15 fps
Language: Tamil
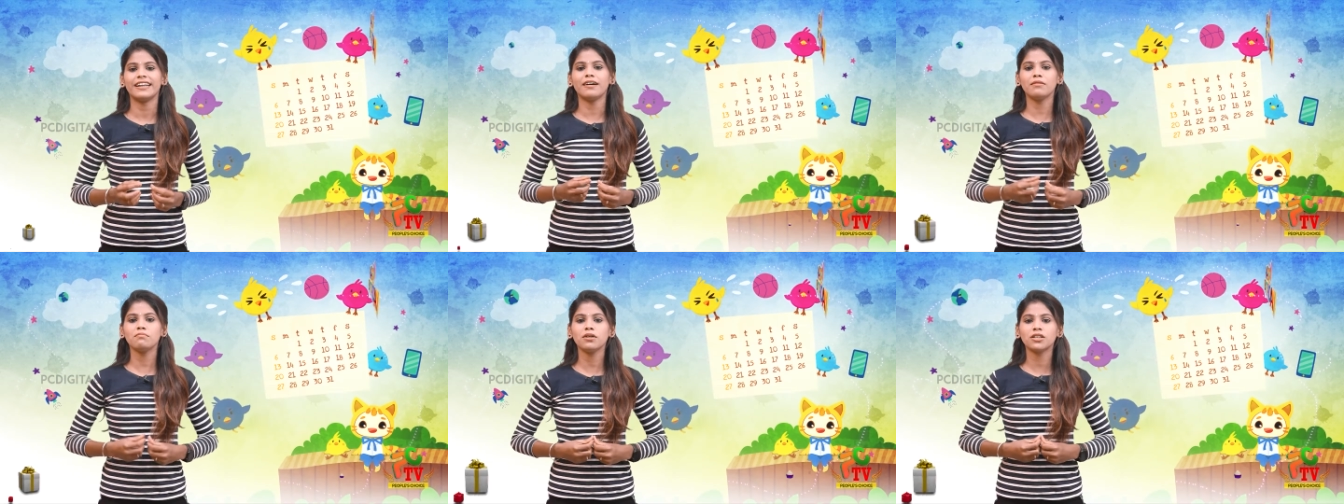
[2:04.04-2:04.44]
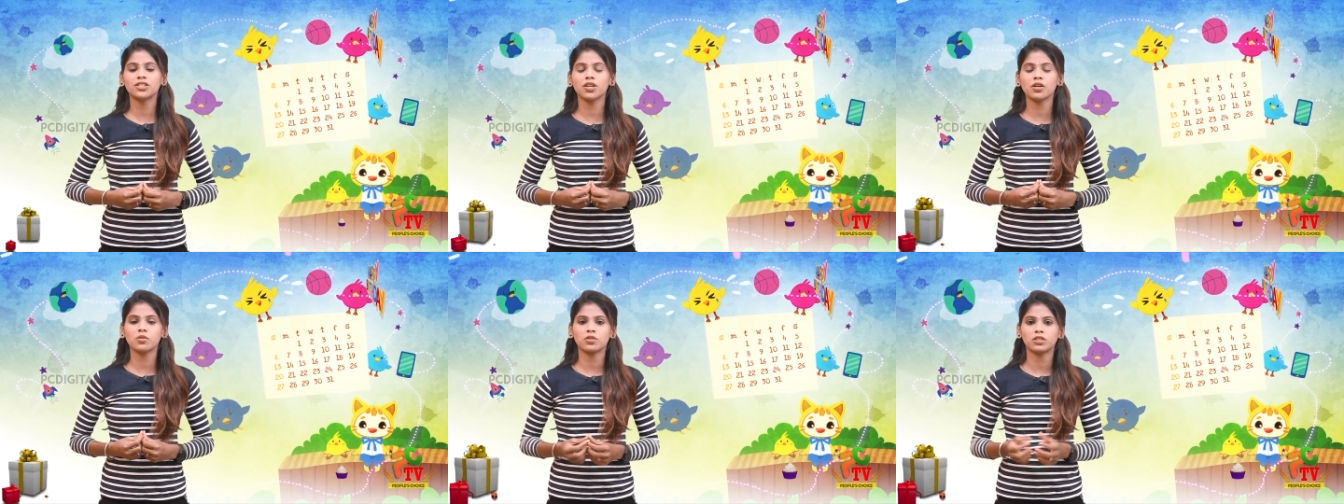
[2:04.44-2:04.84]
நம்ம
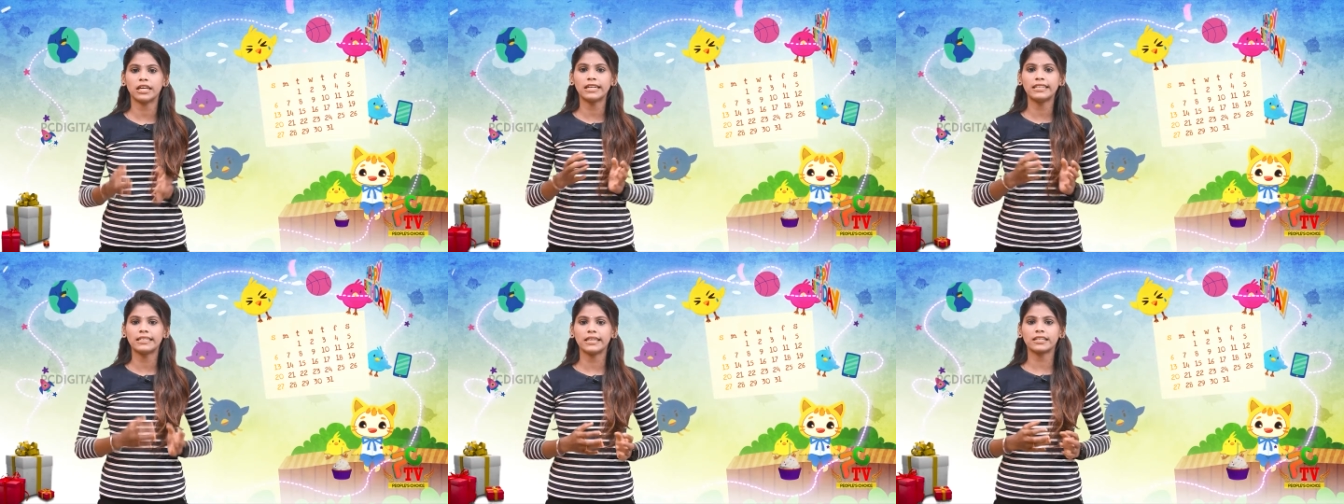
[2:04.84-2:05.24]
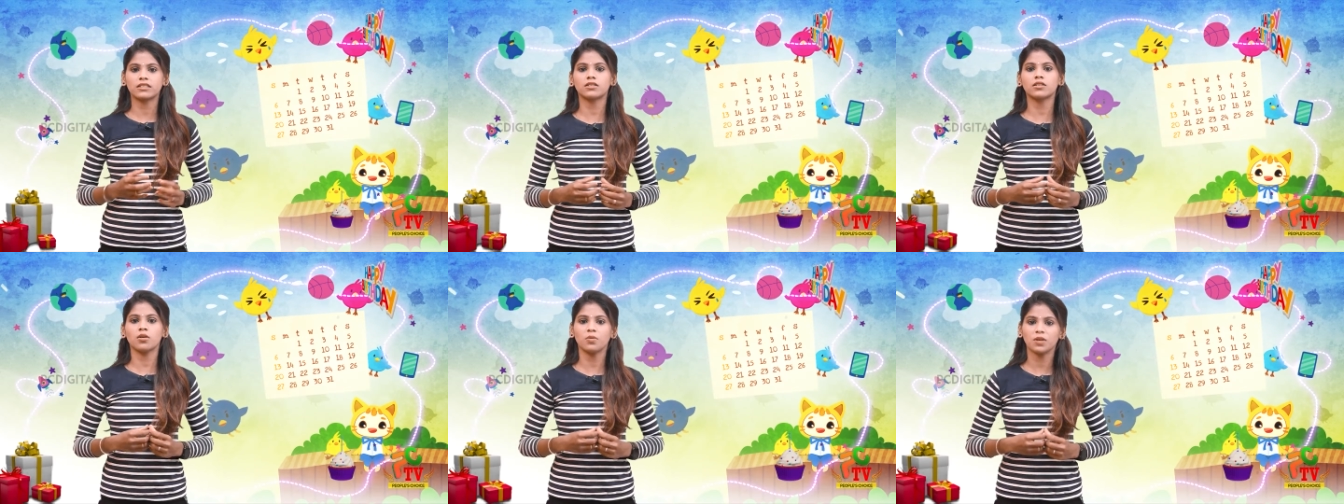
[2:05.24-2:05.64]
ஷோவோட
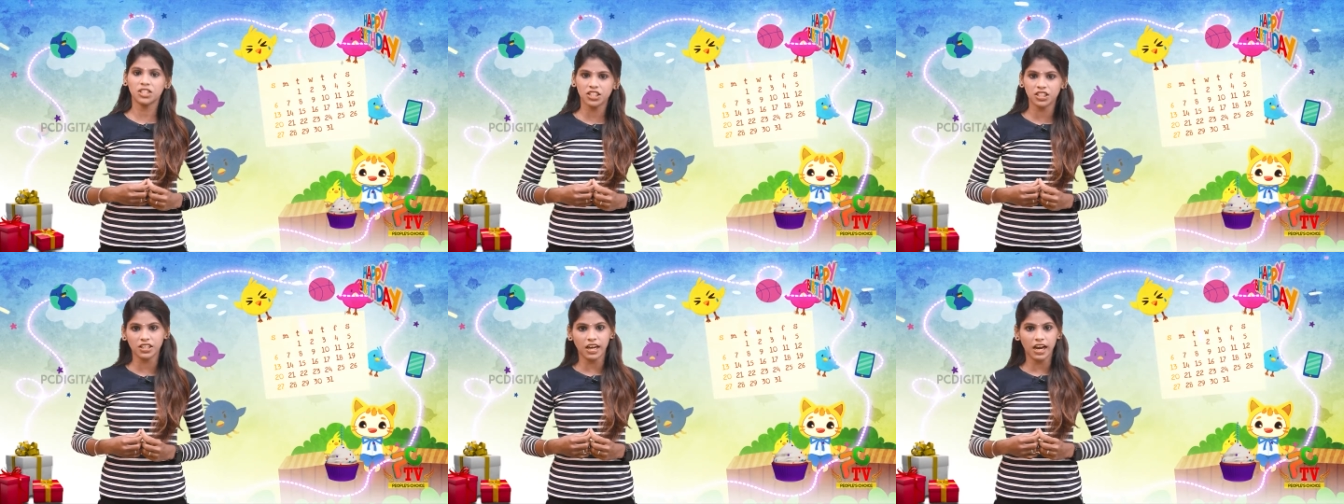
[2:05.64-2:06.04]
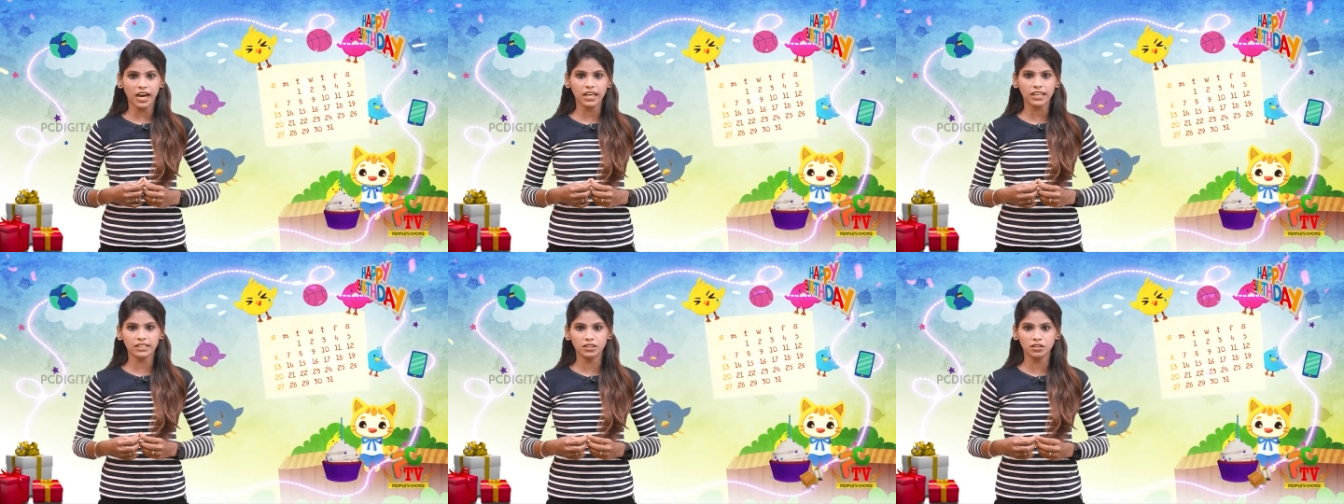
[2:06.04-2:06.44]
நெக்ஸ்ட் விஷ்
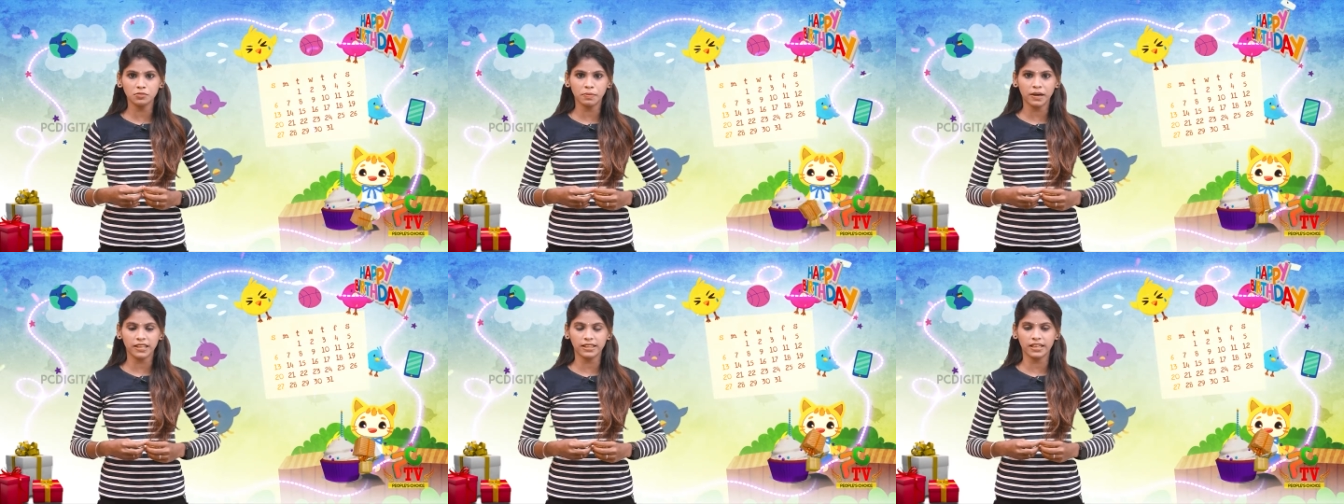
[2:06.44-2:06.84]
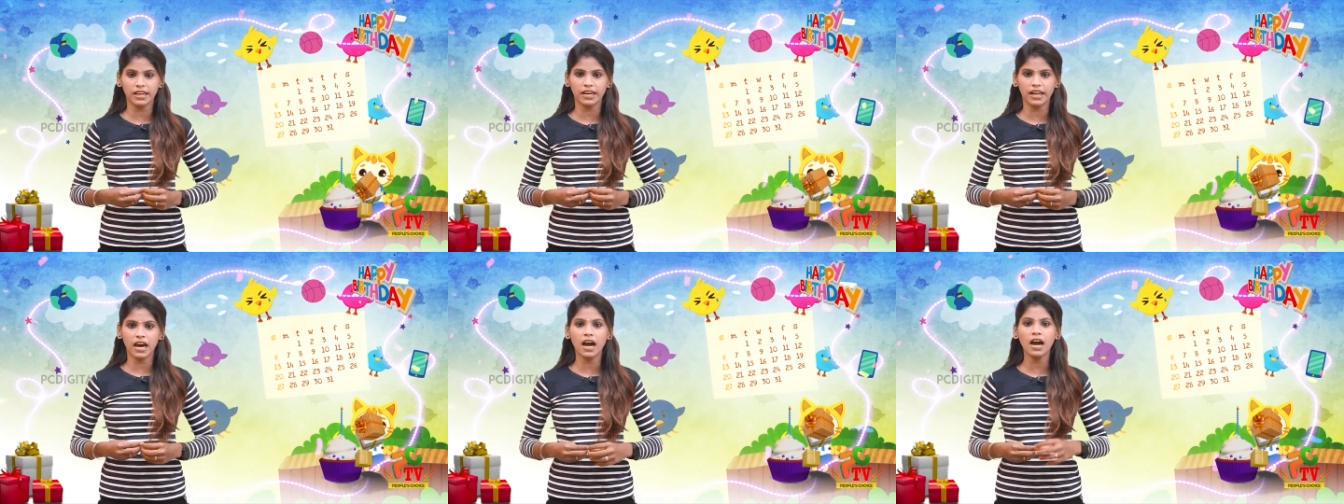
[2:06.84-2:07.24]
யாருக்குன்னு
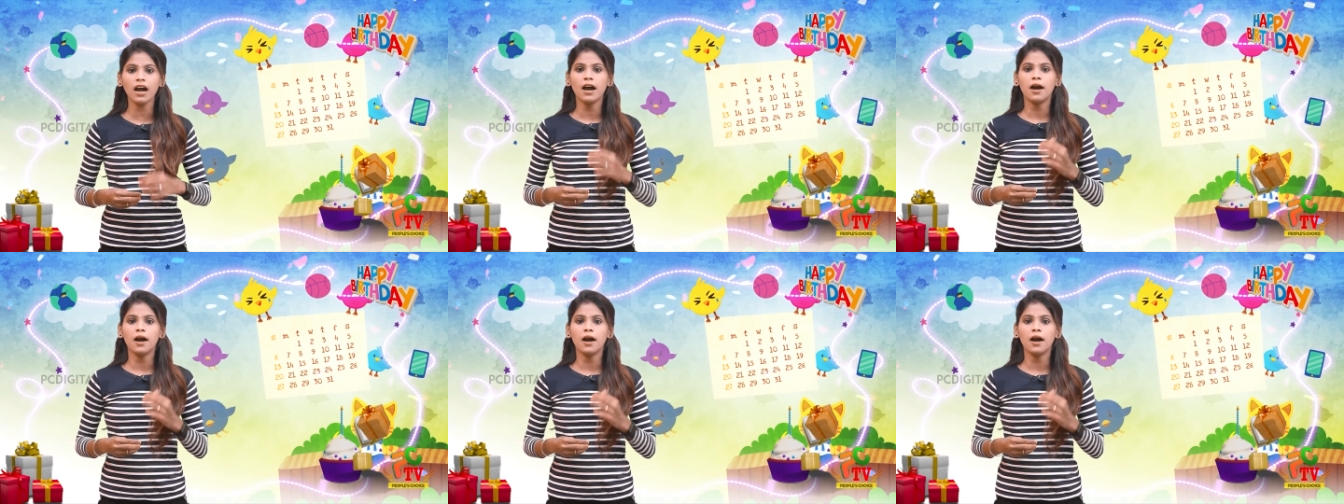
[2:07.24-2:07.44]
பார்த்தீங்கன்னா